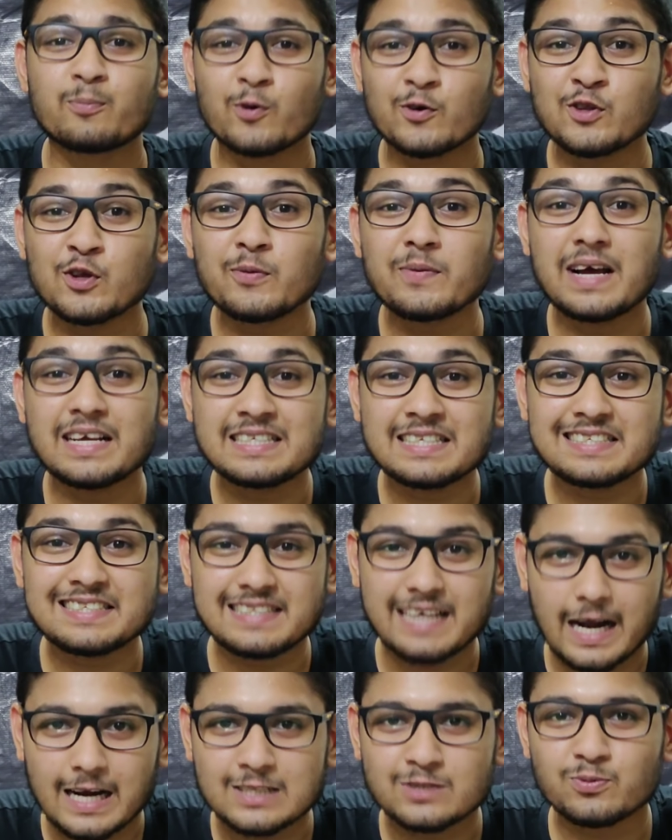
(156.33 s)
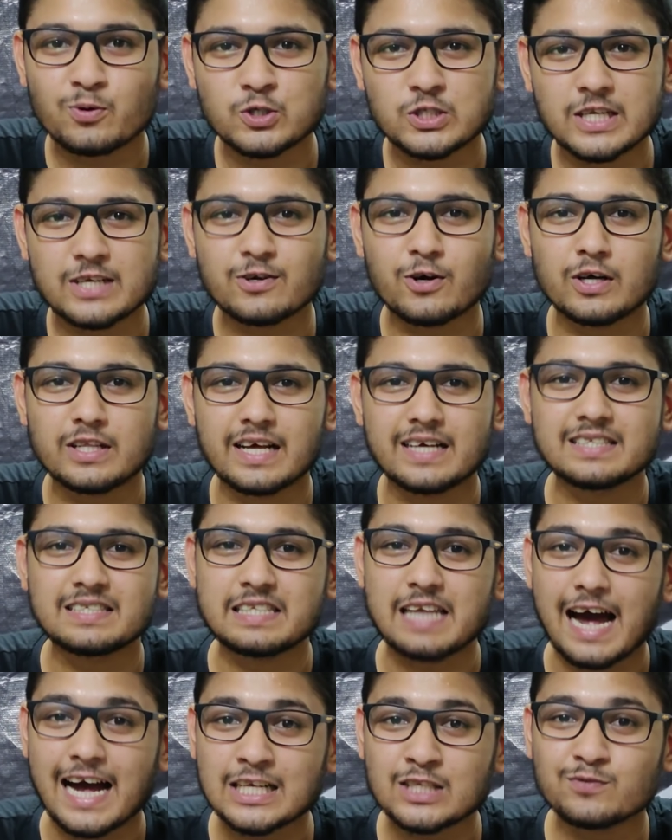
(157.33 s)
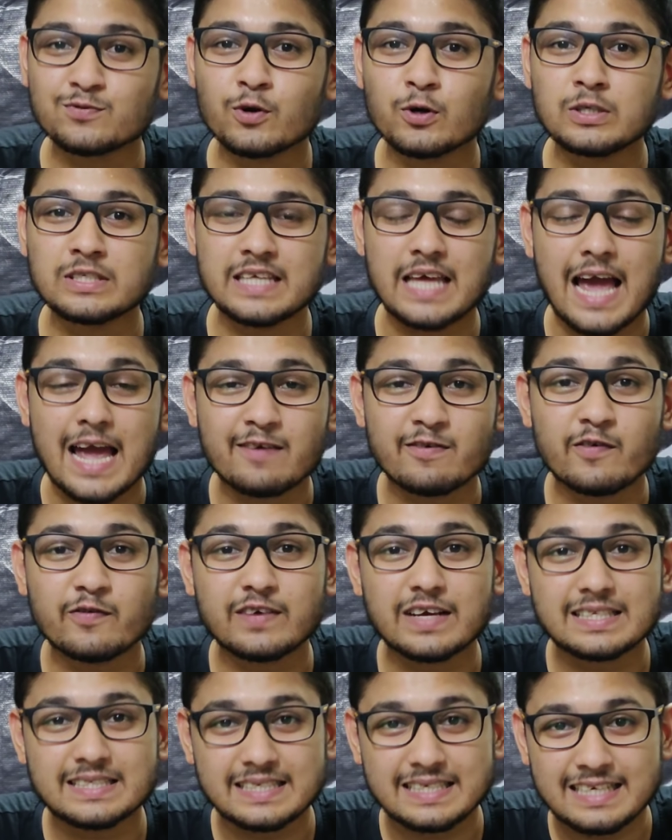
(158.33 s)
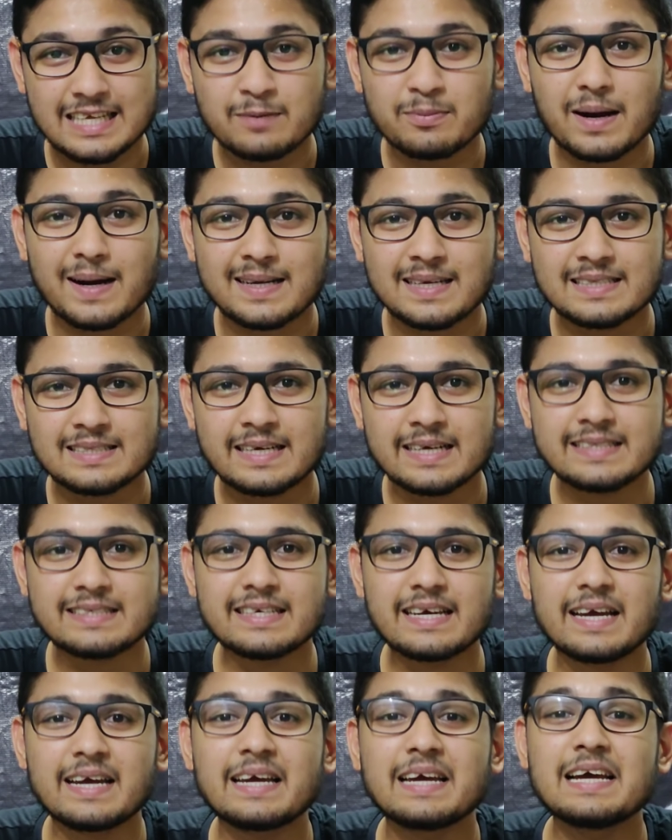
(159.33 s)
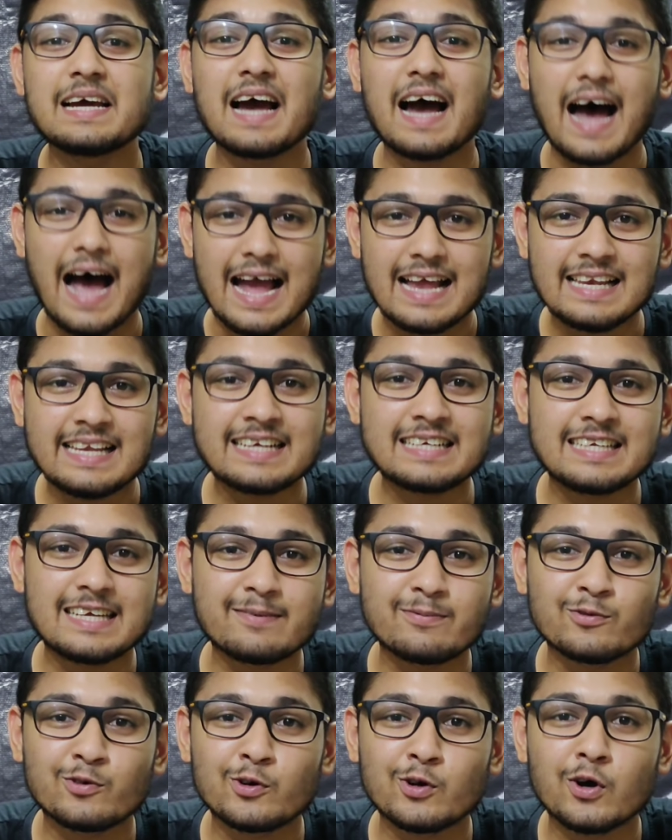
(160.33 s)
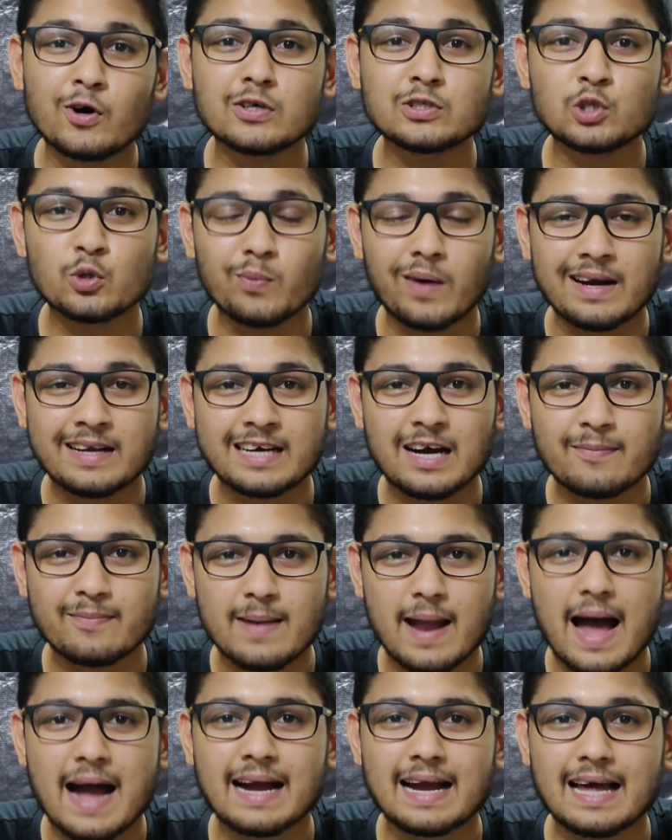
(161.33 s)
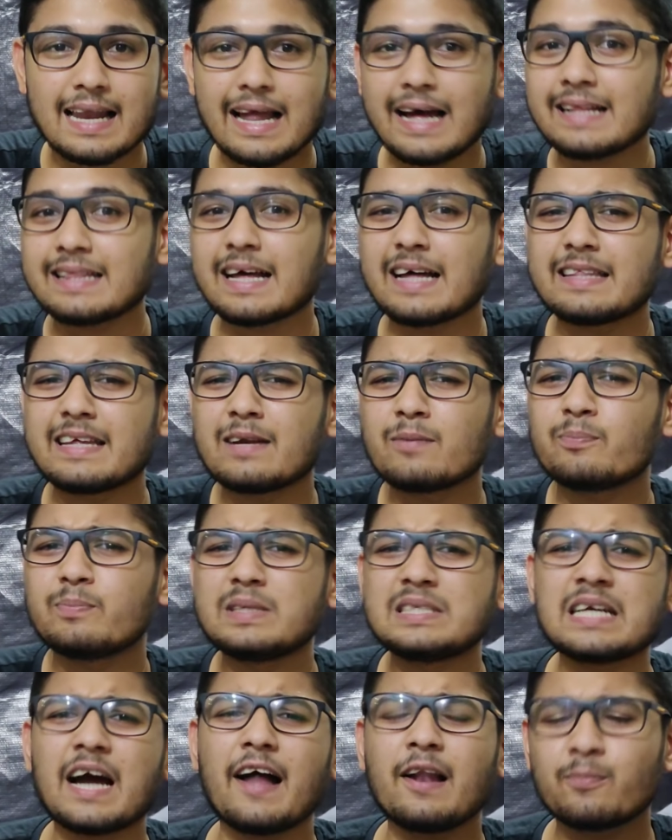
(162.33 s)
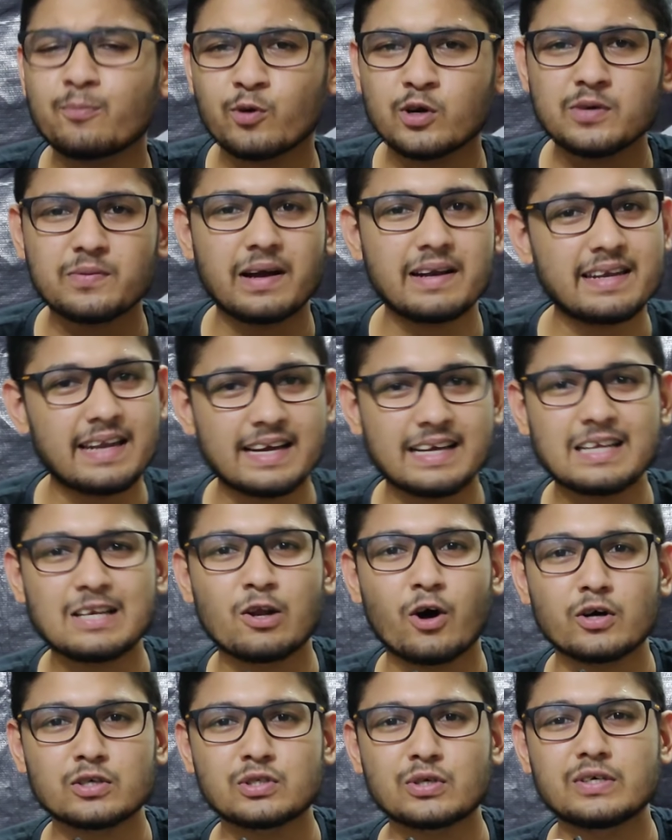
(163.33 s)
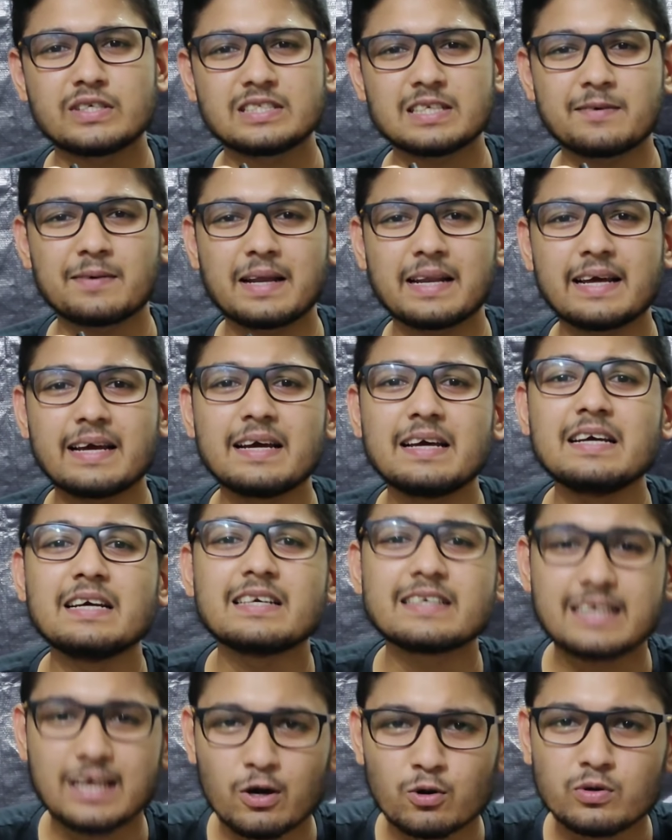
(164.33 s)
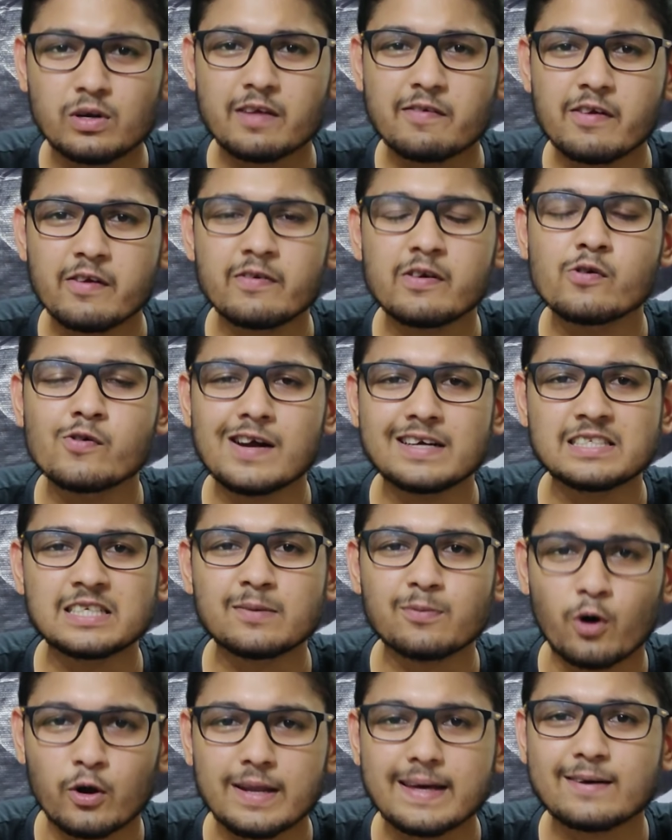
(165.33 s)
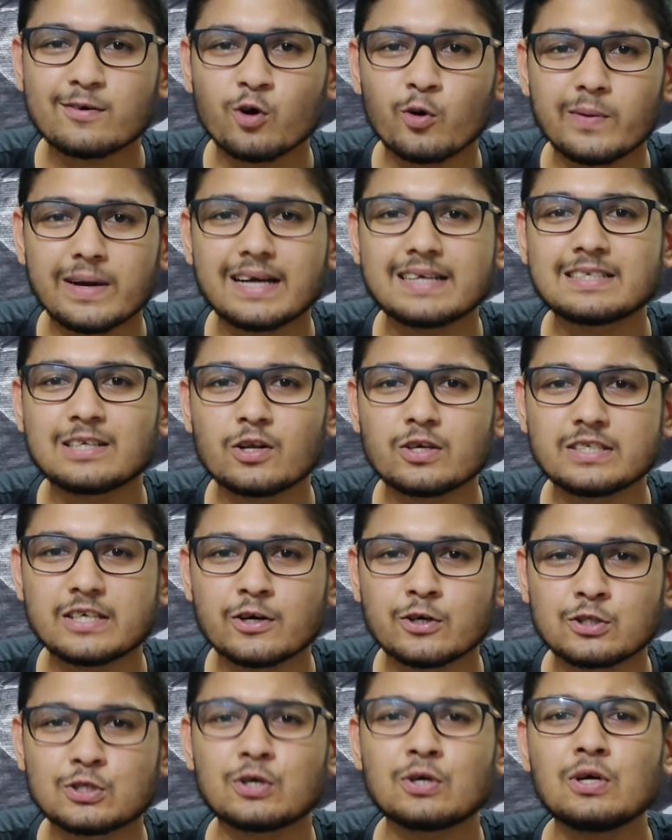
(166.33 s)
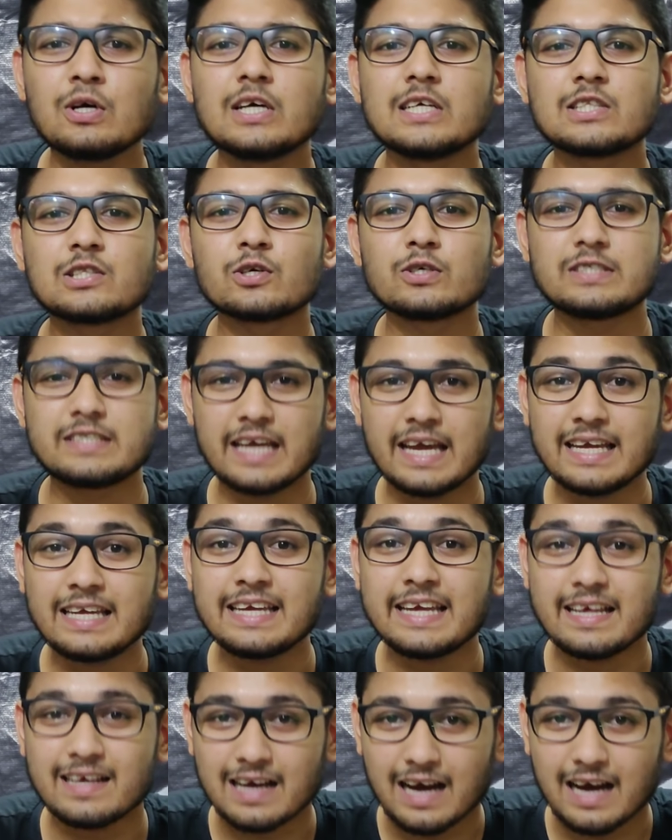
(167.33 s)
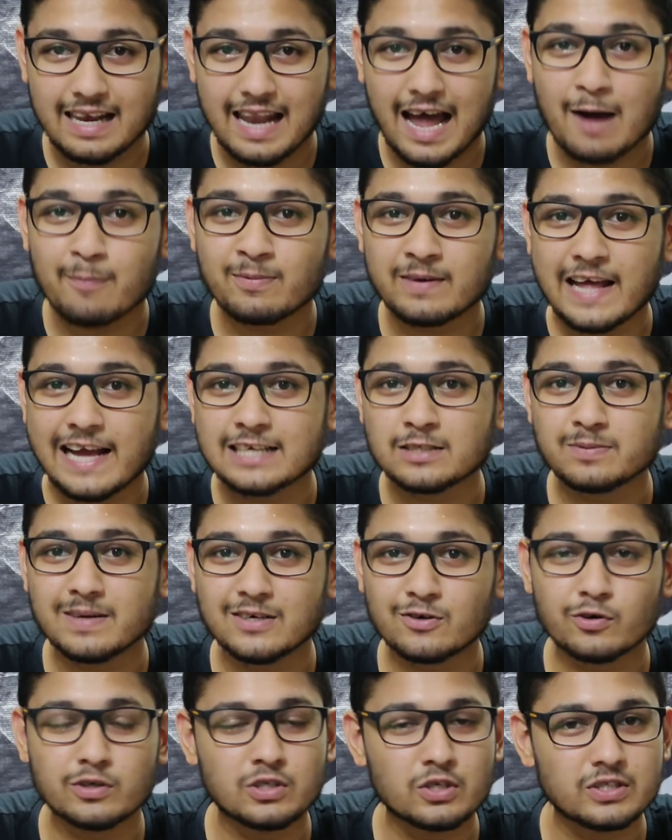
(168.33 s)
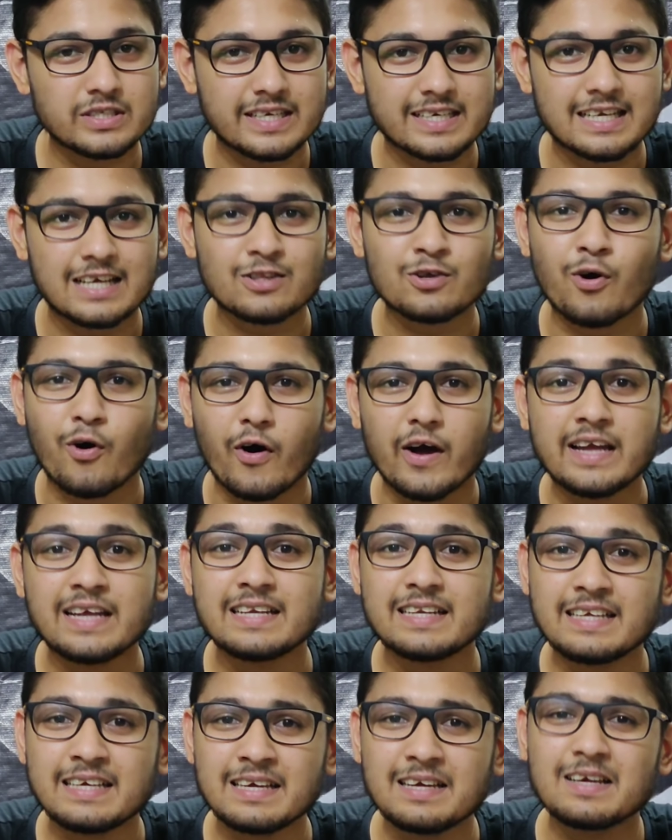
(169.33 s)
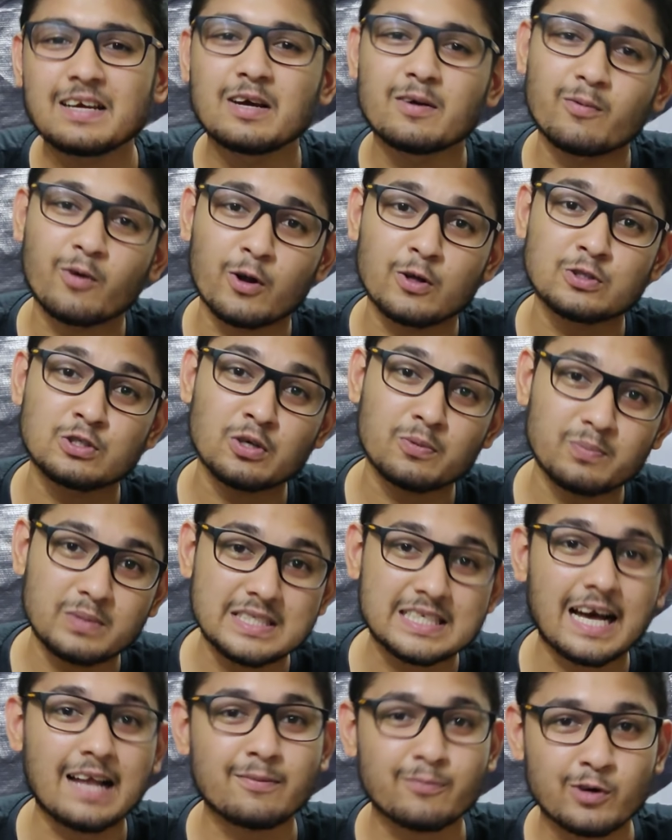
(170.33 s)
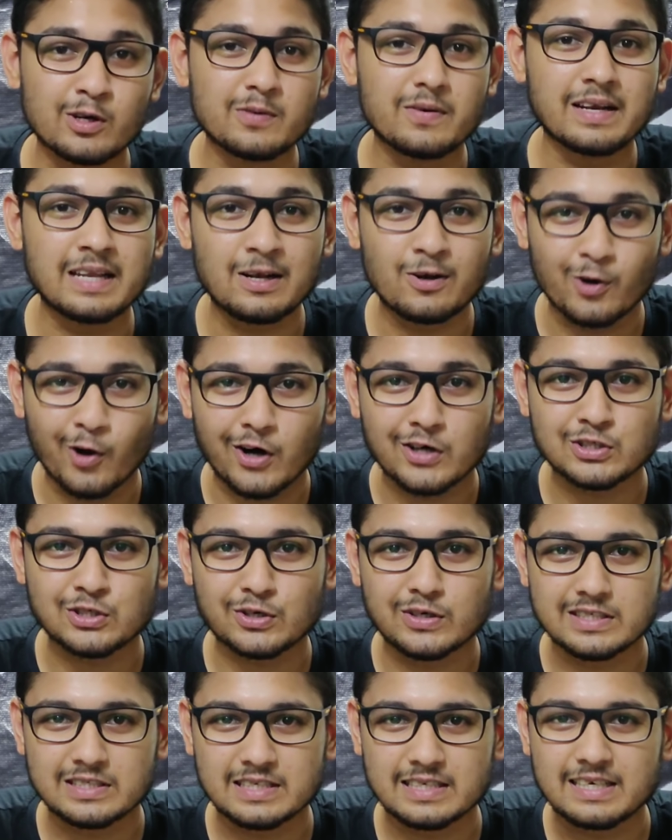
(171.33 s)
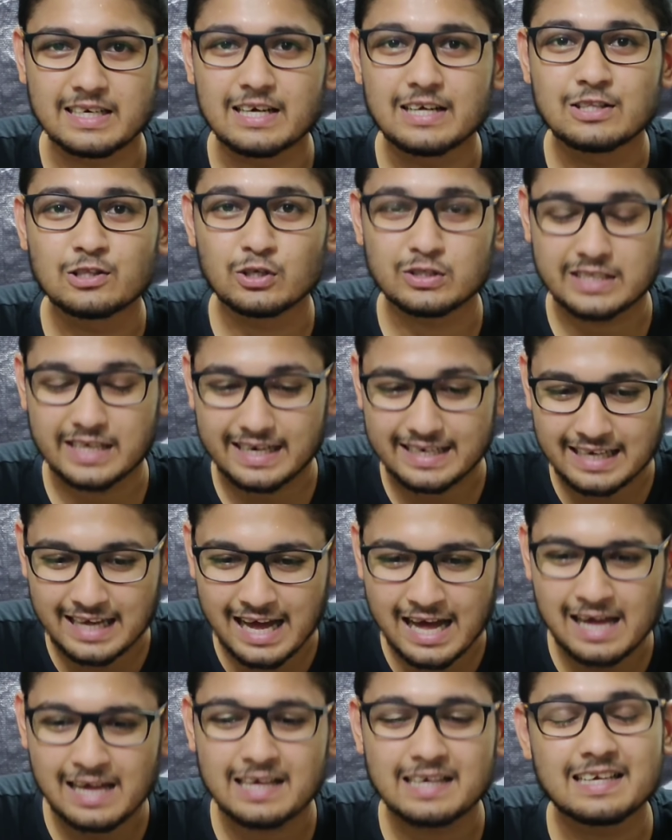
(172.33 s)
প্রথমে আসি স্টার স্পোর্টসের কথায় স্টার স্পোর্টস এআইএফএফকে চিঠি পাঠিয়েছে যে আই লিগ টিমগুলো সুপার কাপ না খেলায় তাদের বিশাল পরিমাণ নাকি লস হয়েছে মানে কেউ টিভি ভিউয়ারশিপ অনেক কমে গেছিলো যেহেতু তো যেই লাভটা এক্সপেক্ট করেছিল সেটা তো হয়নি বরঞ্চ বিশাল পরিমাণে লস হয়েছে তো সেটা